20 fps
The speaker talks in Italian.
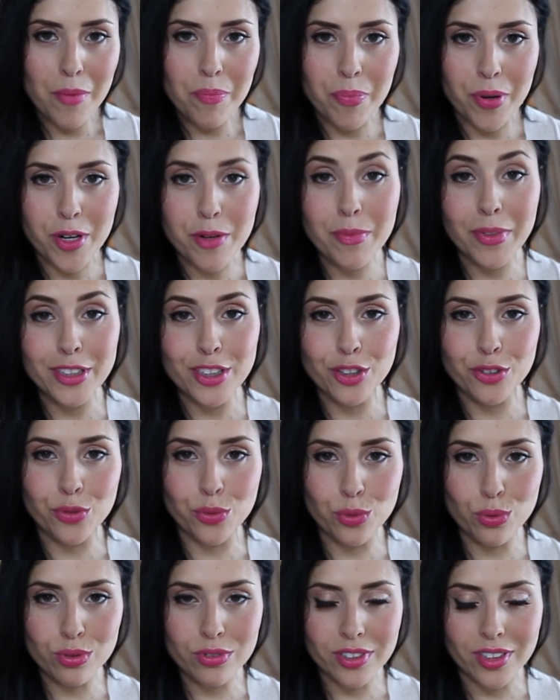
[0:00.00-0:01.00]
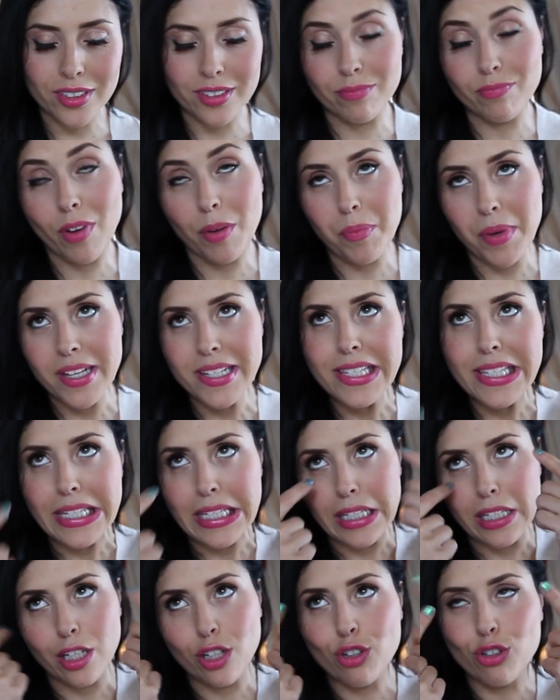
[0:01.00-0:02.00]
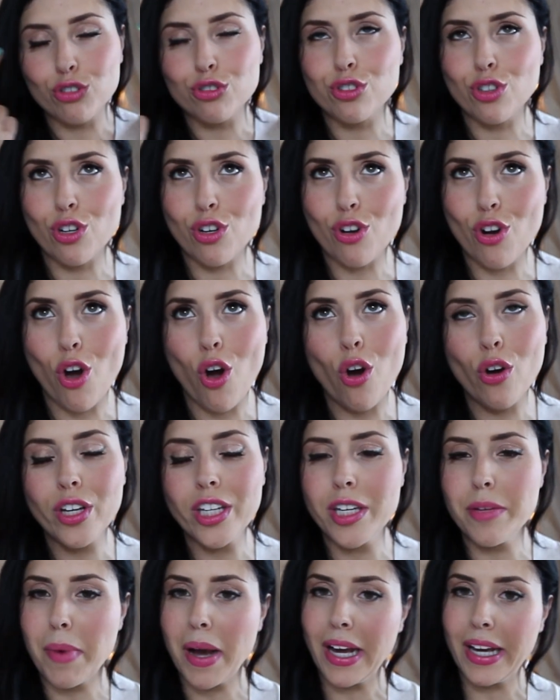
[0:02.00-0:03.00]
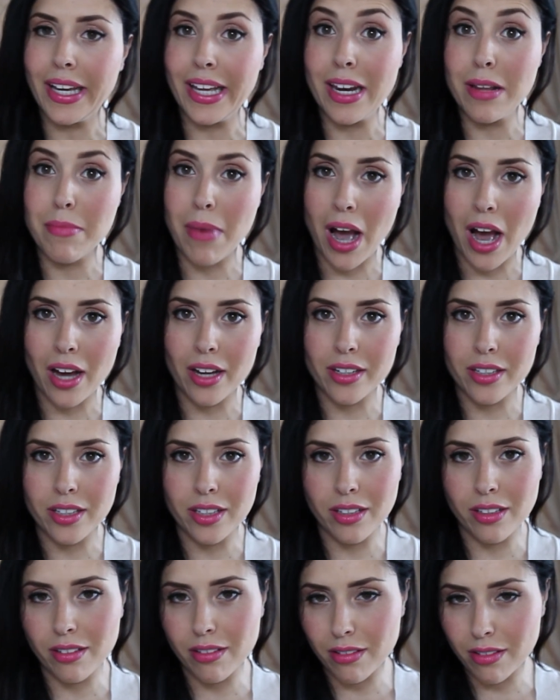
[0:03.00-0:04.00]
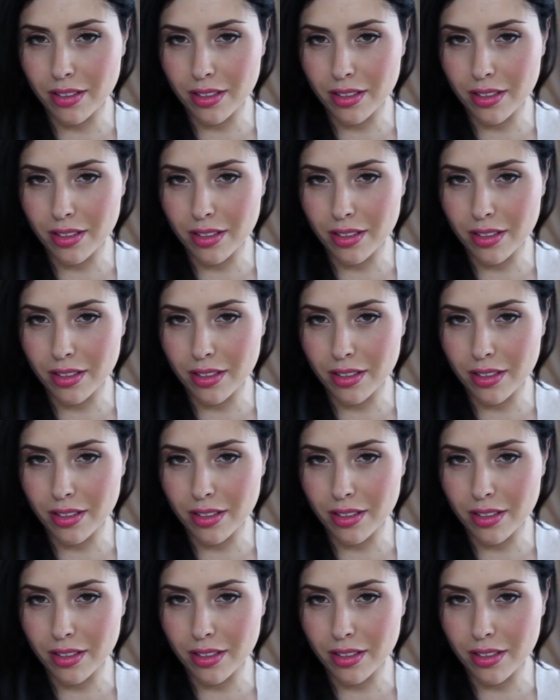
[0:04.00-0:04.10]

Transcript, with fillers: prima di tutte, vabbè sì, il contorno occhi ma anche le mani,